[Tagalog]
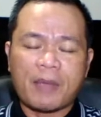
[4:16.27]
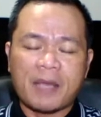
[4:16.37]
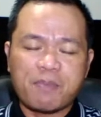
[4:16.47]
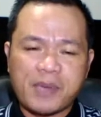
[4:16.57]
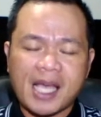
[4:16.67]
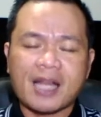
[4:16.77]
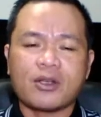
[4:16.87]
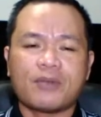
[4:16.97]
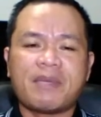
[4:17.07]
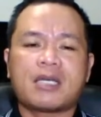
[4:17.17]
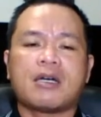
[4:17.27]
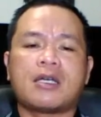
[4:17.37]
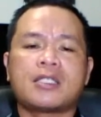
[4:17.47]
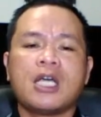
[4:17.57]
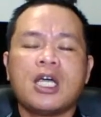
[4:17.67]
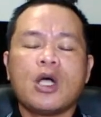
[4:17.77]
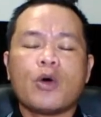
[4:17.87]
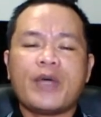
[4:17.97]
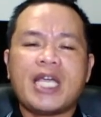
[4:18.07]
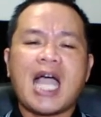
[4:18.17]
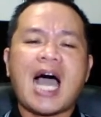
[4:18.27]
impyerno because we